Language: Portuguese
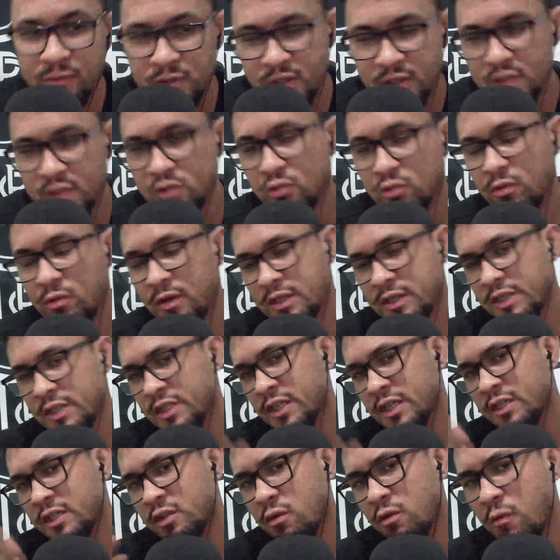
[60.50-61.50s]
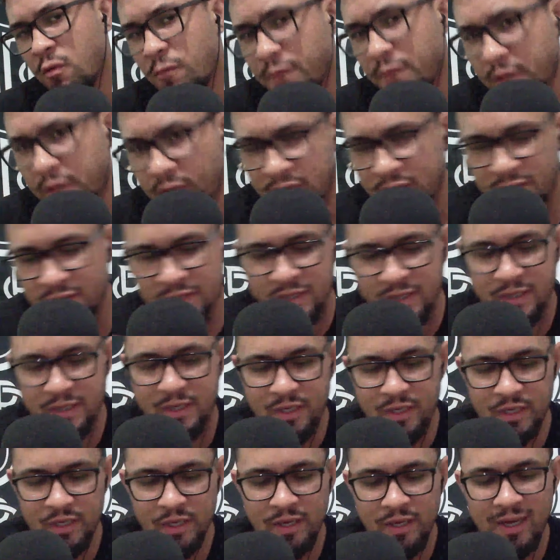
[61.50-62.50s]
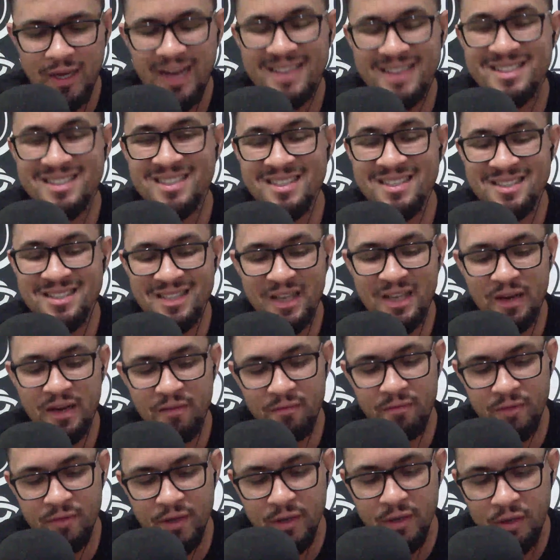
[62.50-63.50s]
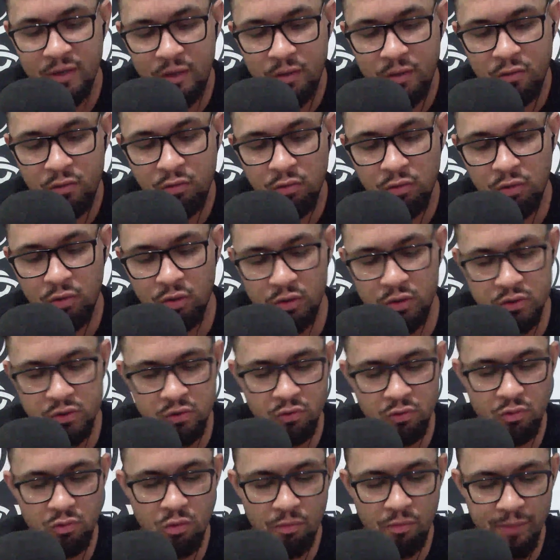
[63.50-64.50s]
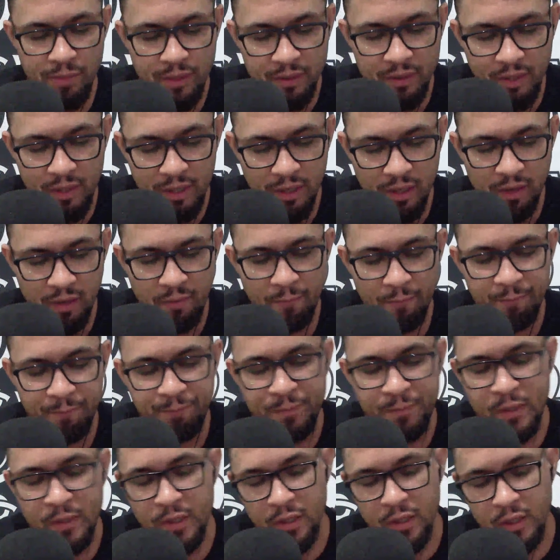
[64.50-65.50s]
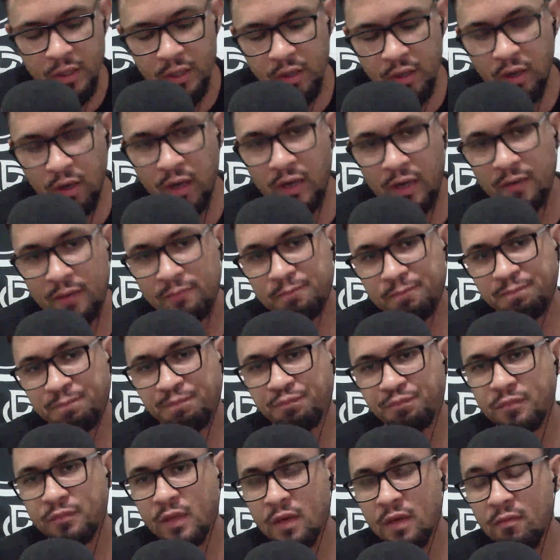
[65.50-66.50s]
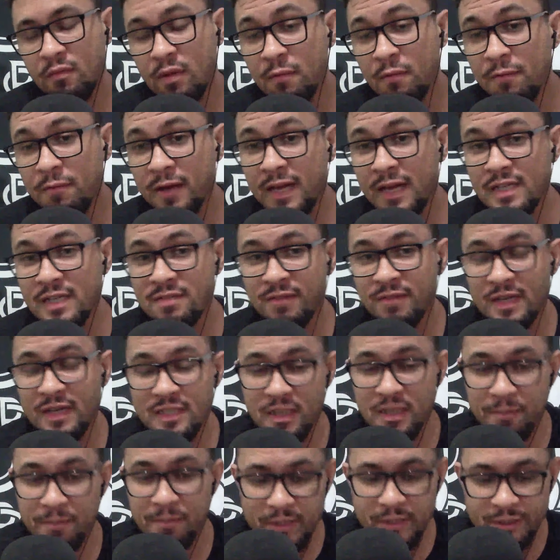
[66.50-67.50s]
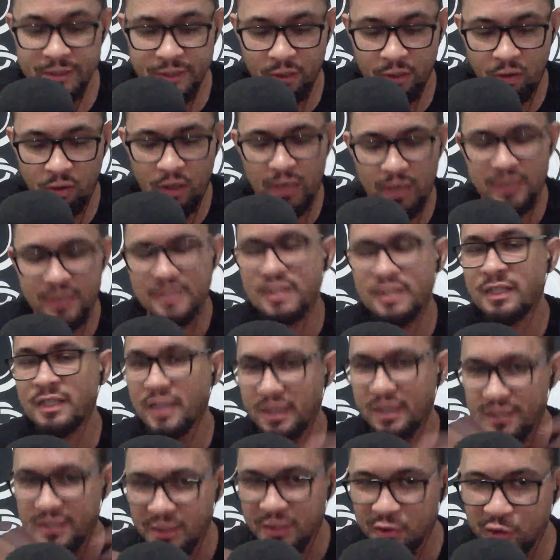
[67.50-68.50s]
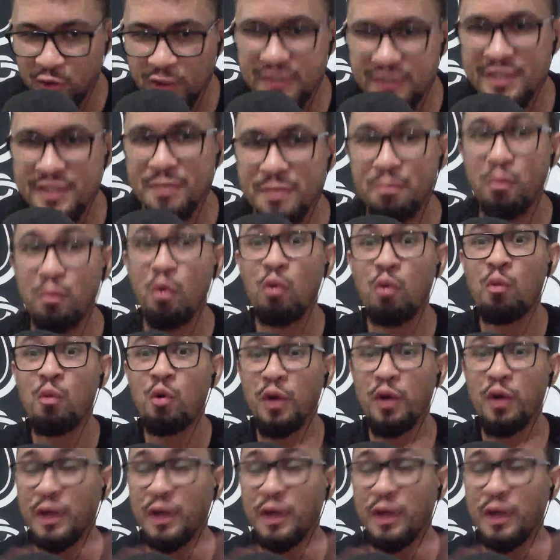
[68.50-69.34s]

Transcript: junto com a gente. Já te convido a seguir, a se inscrever no nosso comentário. E olha, vamos falar de Vasco a partir de agora. Antes de trazer todo esse burburinho,